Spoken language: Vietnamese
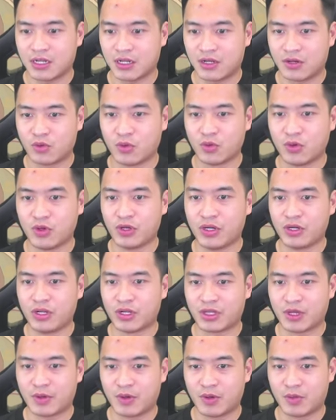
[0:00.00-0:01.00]
ui được
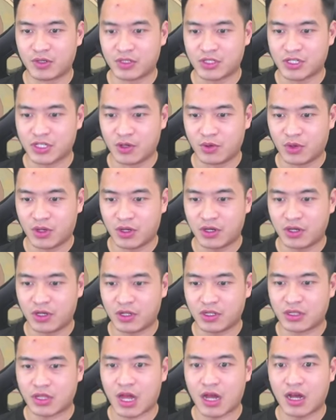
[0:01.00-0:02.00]
thêm đống lực chiến luôn
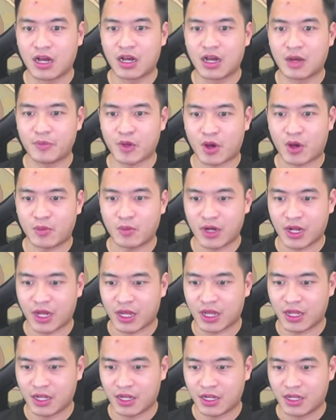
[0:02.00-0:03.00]
tăng cấp nhóm luôn này
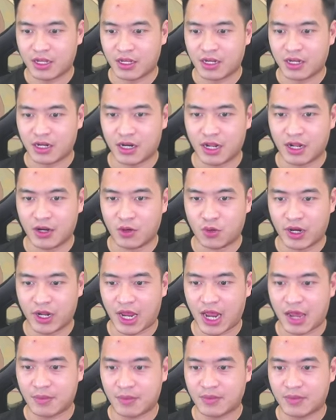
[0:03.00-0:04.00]
lên luôn anh
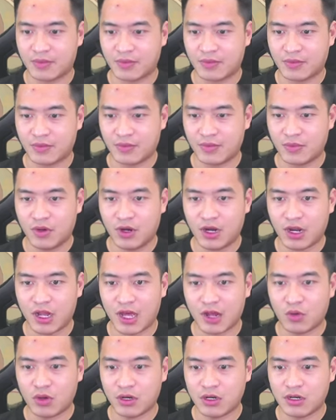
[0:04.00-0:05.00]
em
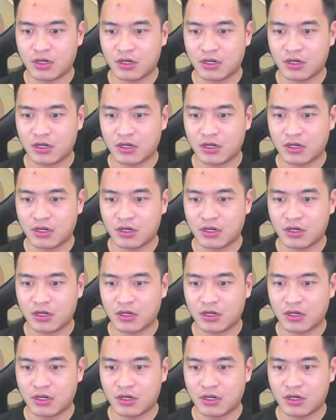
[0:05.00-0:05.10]
lên luôn